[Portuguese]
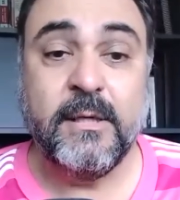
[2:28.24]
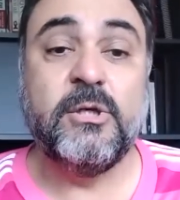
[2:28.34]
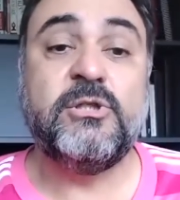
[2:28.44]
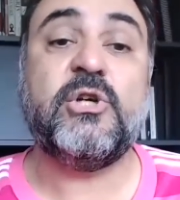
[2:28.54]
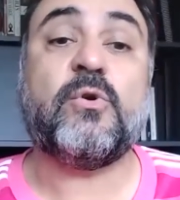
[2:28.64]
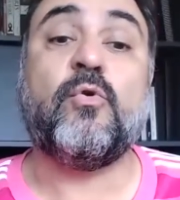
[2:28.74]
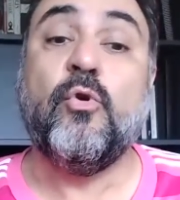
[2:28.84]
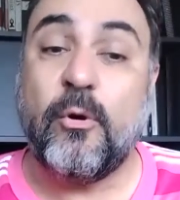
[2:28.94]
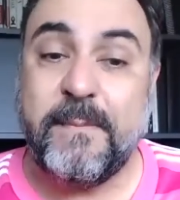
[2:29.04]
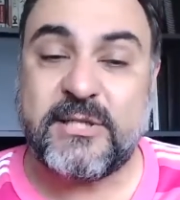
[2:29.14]
de
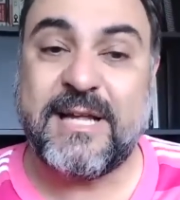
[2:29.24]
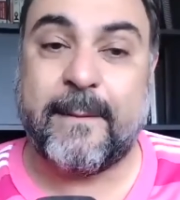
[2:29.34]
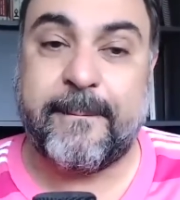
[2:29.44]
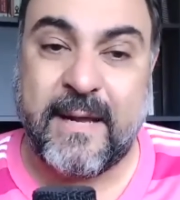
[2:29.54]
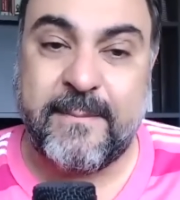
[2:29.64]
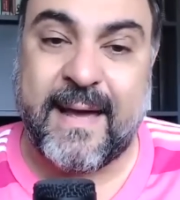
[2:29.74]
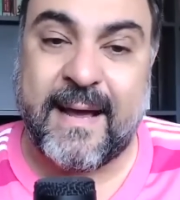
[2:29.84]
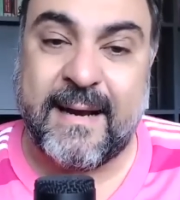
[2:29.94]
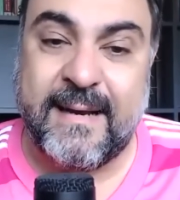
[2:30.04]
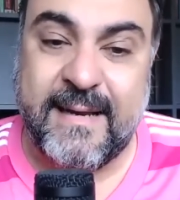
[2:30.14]
clubes da Premier
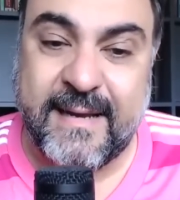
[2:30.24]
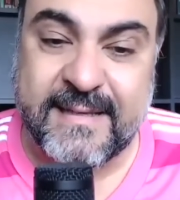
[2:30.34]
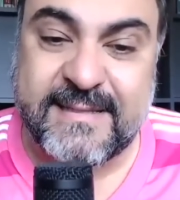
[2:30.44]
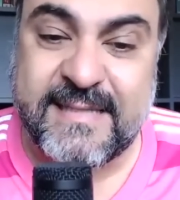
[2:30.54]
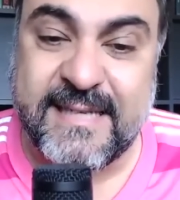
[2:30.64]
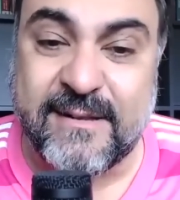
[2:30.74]
League. Esse ano a gente